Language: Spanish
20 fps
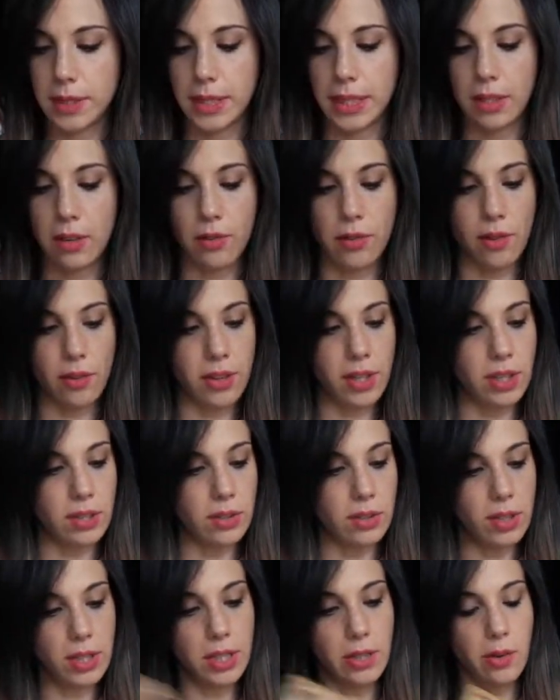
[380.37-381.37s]
el
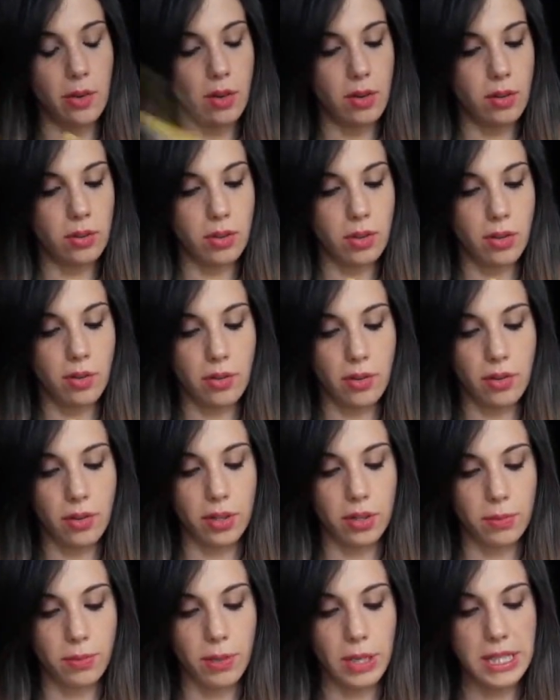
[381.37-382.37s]
cordoncito y luego el otro
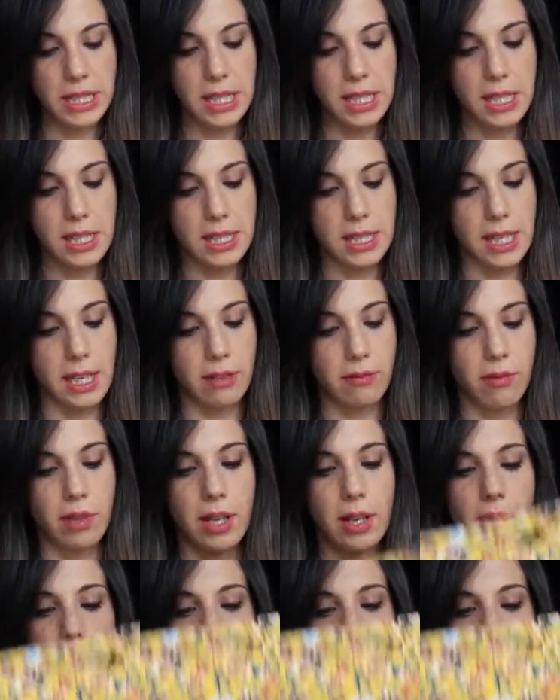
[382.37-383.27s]
cordoncito por allí y se anuda.